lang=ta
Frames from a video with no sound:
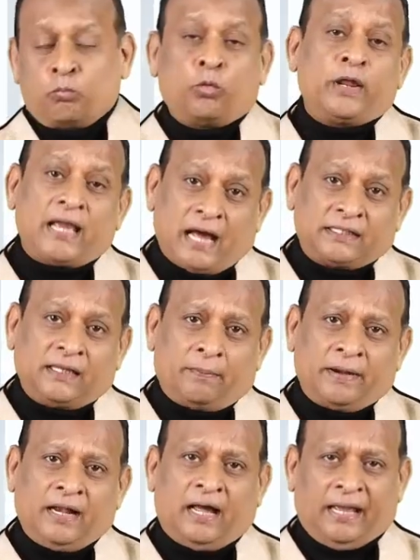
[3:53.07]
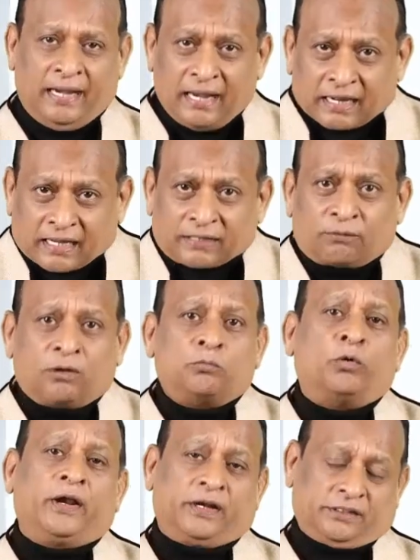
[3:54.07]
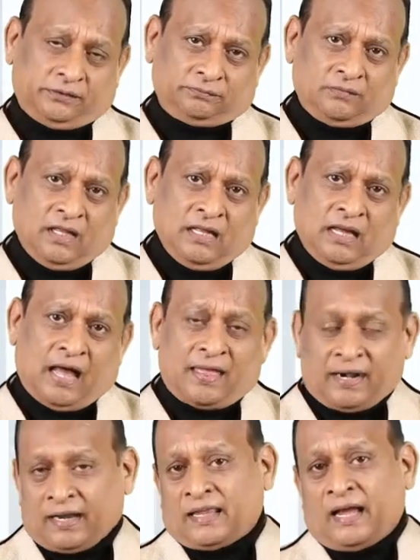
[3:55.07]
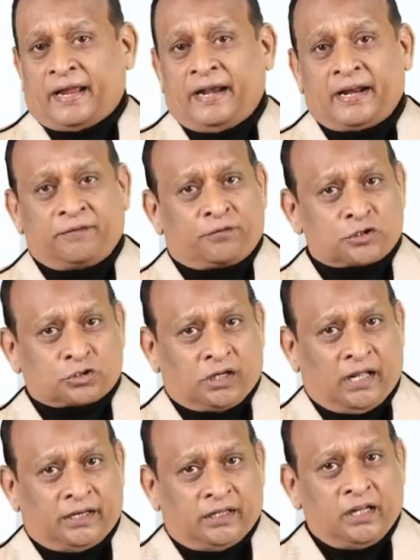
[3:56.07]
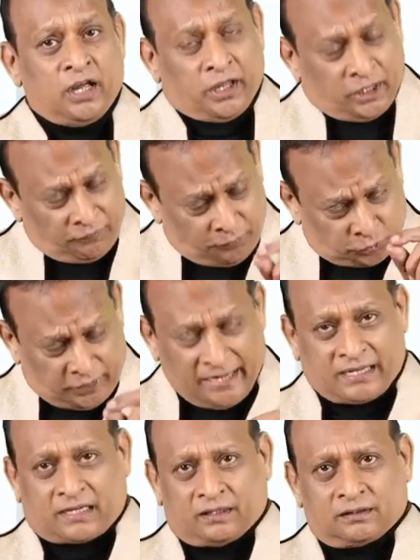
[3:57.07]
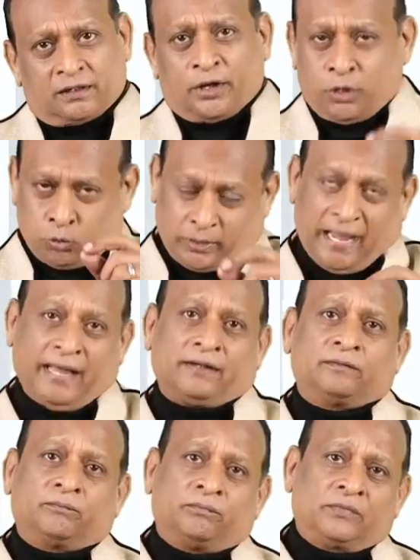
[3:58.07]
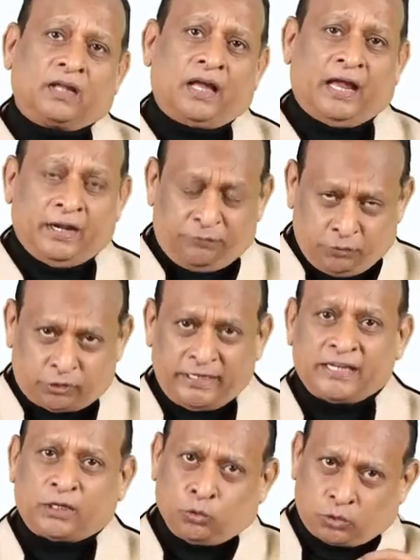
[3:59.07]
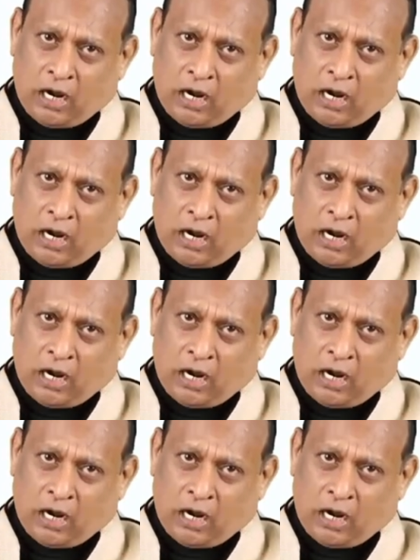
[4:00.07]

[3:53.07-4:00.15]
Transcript: முடியாது அப்படின்னா எல்லா கதவுகளும் மூடிடுது அதனால தான் என்ட்ரி ஃபோர்ட் சொன்னார் இஃப் யூ திங்க் யூ கேன் அண்ட் இஃப் யூ திங்க் யூ